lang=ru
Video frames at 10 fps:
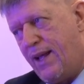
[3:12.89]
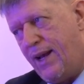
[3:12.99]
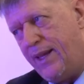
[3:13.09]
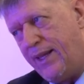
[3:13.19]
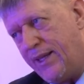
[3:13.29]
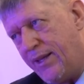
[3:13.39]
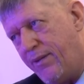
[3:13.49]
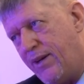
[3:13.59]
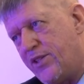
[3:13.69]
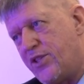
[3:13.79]
линейной
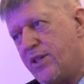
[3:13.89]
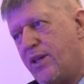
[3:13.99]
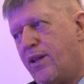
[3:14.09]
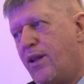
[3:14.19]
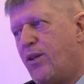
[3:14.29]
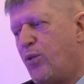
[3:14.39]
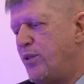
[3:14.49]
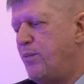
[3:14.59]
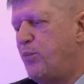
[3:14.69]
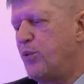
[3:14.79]
величины – то
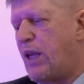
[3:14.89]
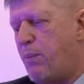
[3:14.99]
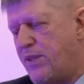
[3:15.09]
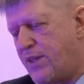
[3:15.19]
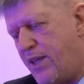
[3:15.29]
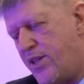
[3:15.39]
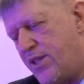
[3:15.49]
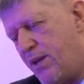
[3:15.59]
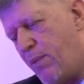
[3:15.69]
есть пускай бесконечно